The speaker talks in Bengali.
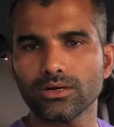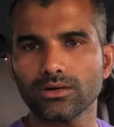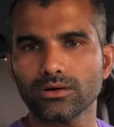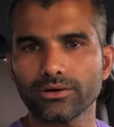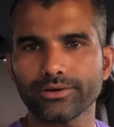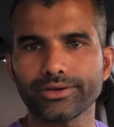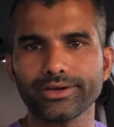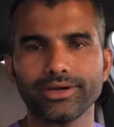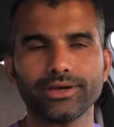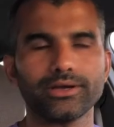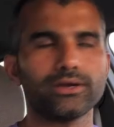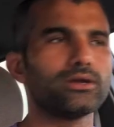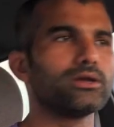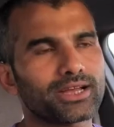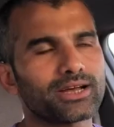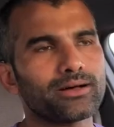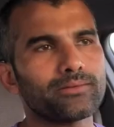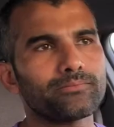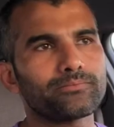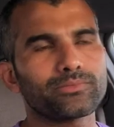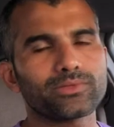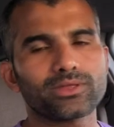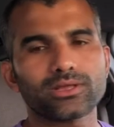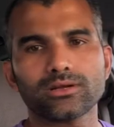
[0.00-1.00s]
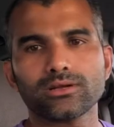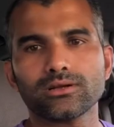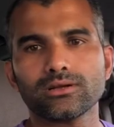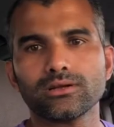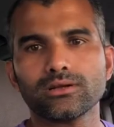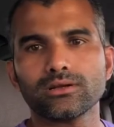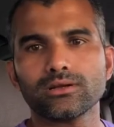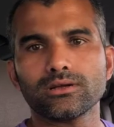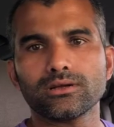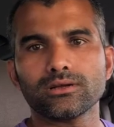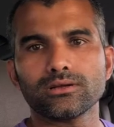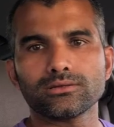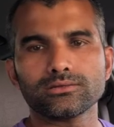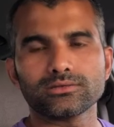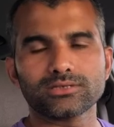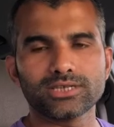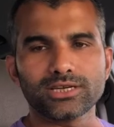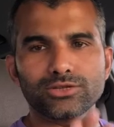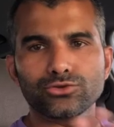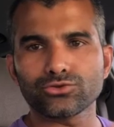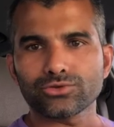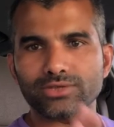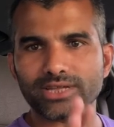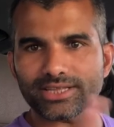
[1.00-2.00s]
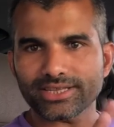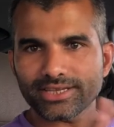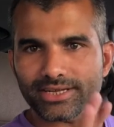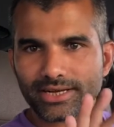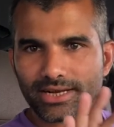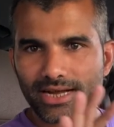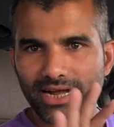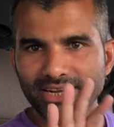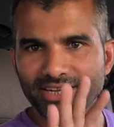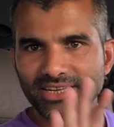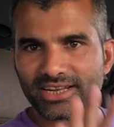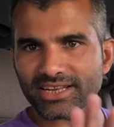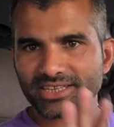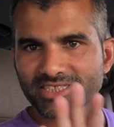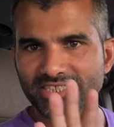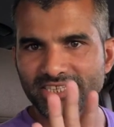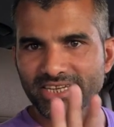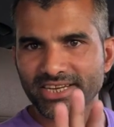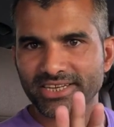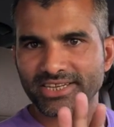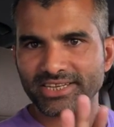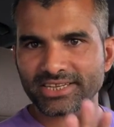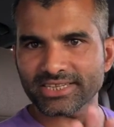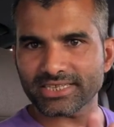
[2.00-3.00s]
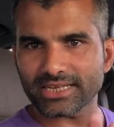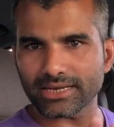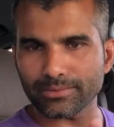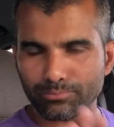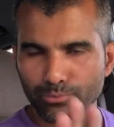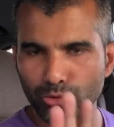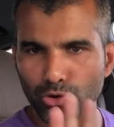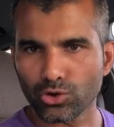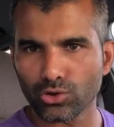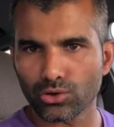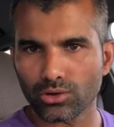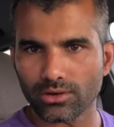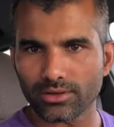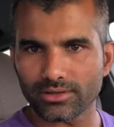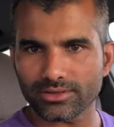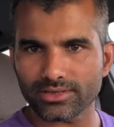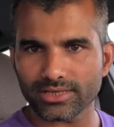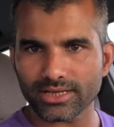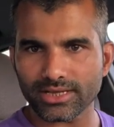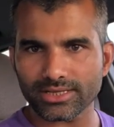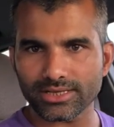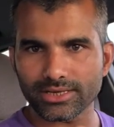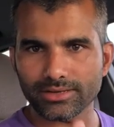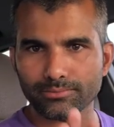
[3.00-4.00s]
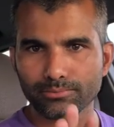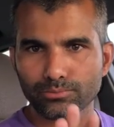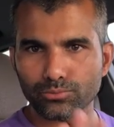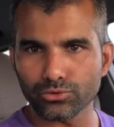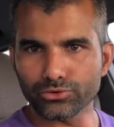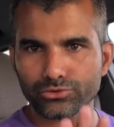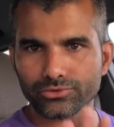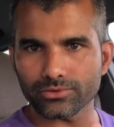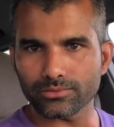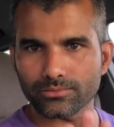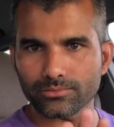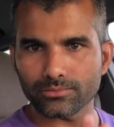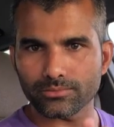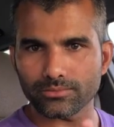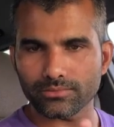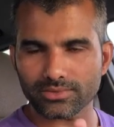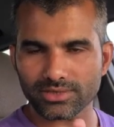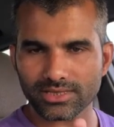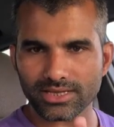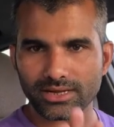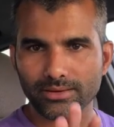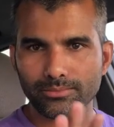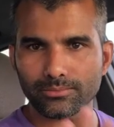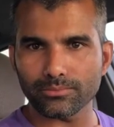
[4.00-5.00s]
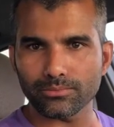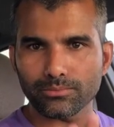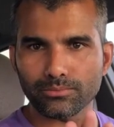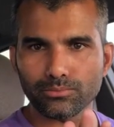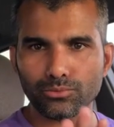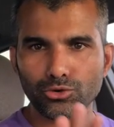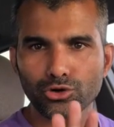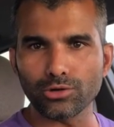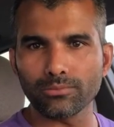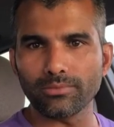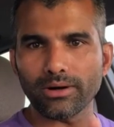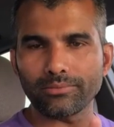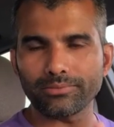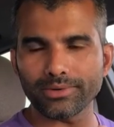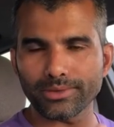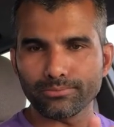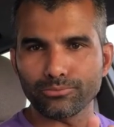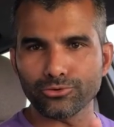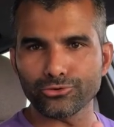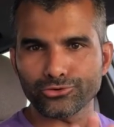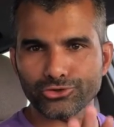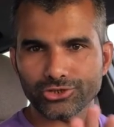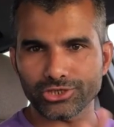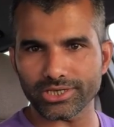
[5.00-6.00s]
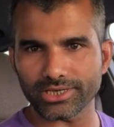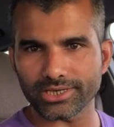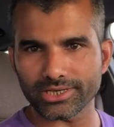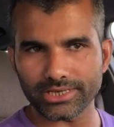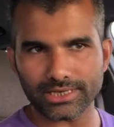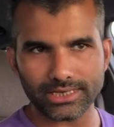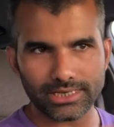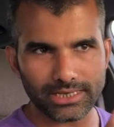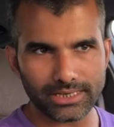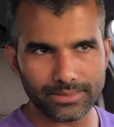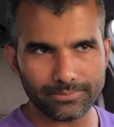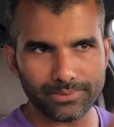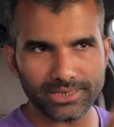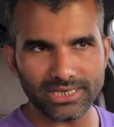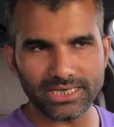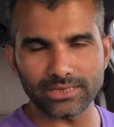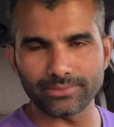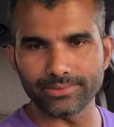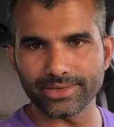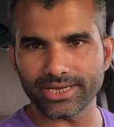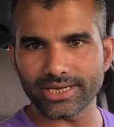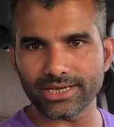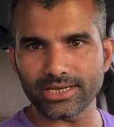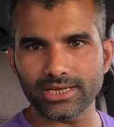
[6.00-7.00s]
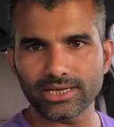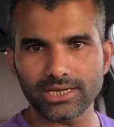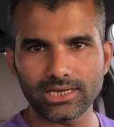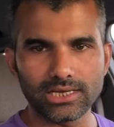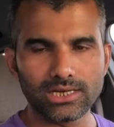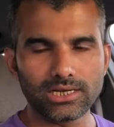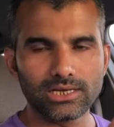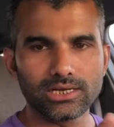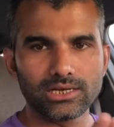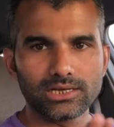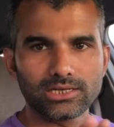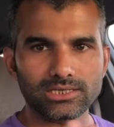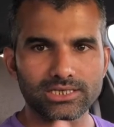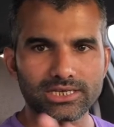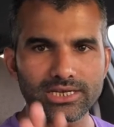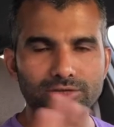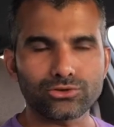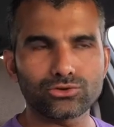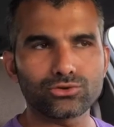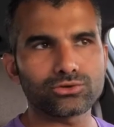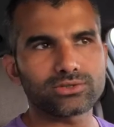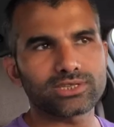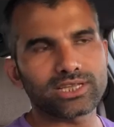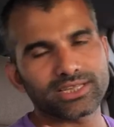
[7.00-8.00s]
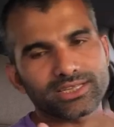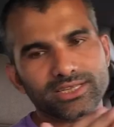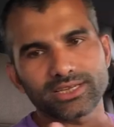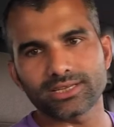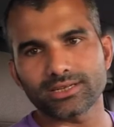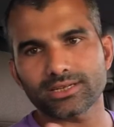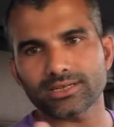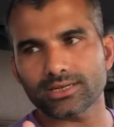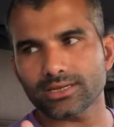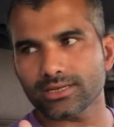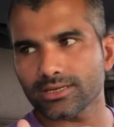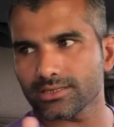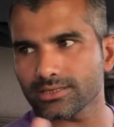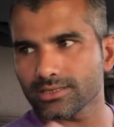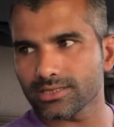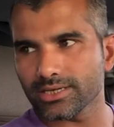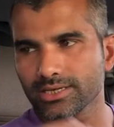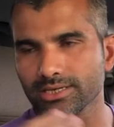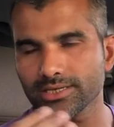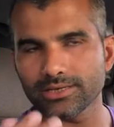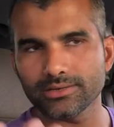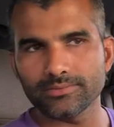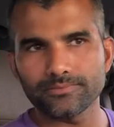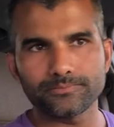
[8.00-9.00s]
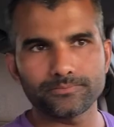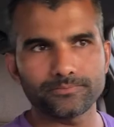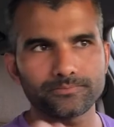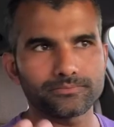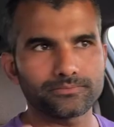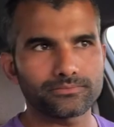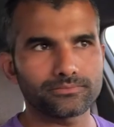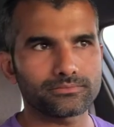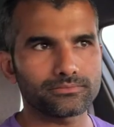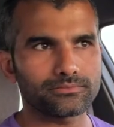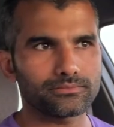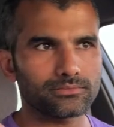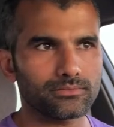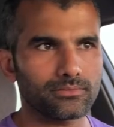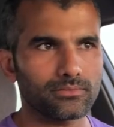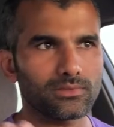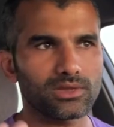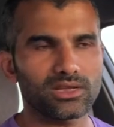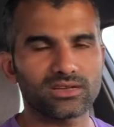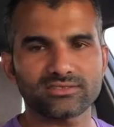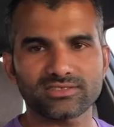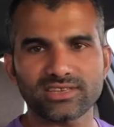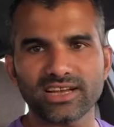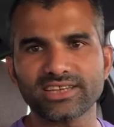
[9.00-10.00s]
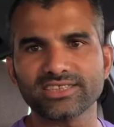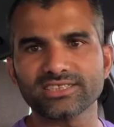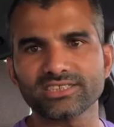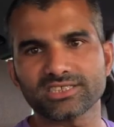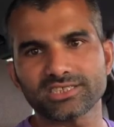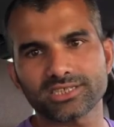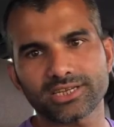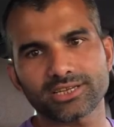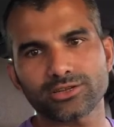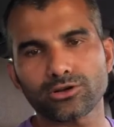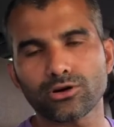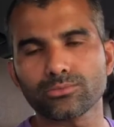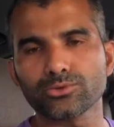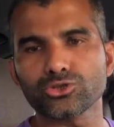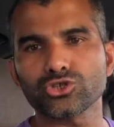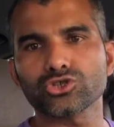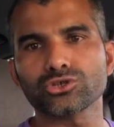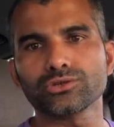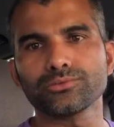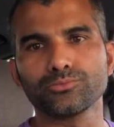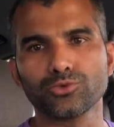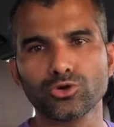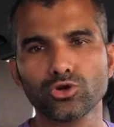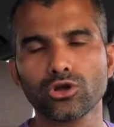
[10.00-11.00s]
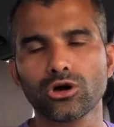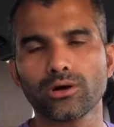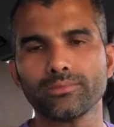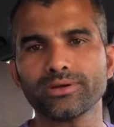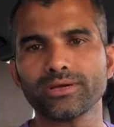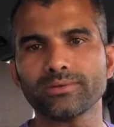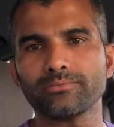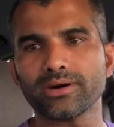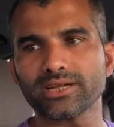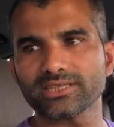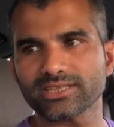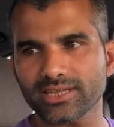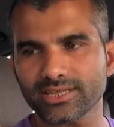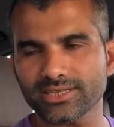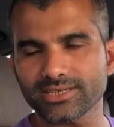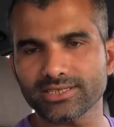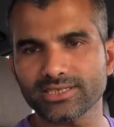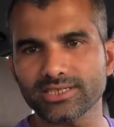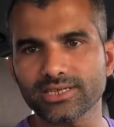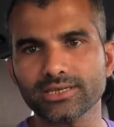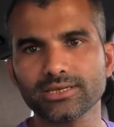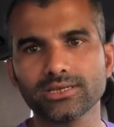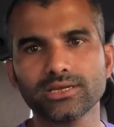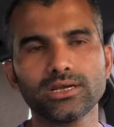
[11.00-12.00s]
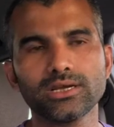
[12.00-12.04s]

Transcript: ওকে যেহেতু তাদের আন্ডারস্ট্যান্ডিংটা ভুল তাদের তারা ভুলভাবে বুঝছে এই পৃথিবীকে সেহেতু তাদের যেই সায়েন্স সেটা অবশ্যই ভুল হবে বা তাদের যে